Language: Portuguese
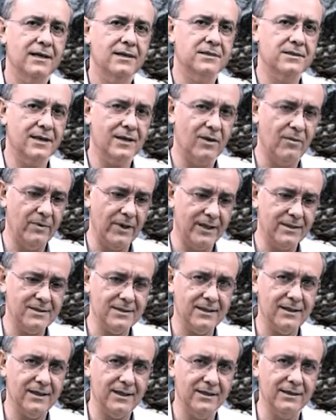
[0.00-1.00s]

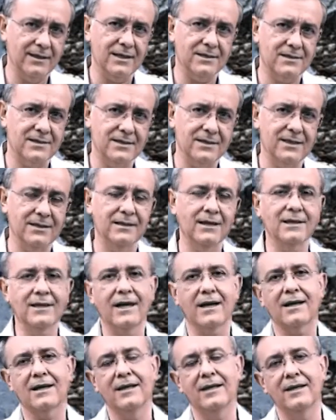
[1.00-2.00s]
geralmente em descida, em
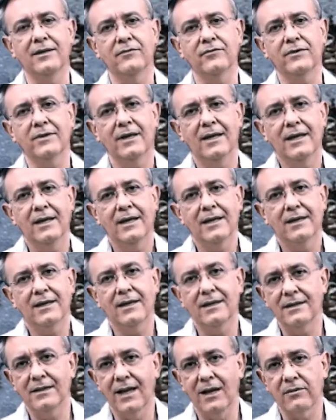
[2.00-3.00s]
aclive,
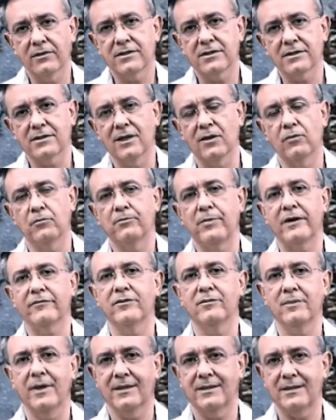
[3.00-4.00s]
que não estão
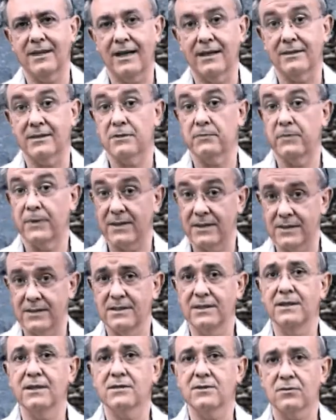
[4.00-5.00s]
pavimentadas,
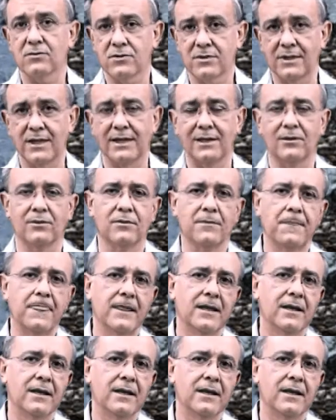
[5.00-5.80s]
precisam sê-lo.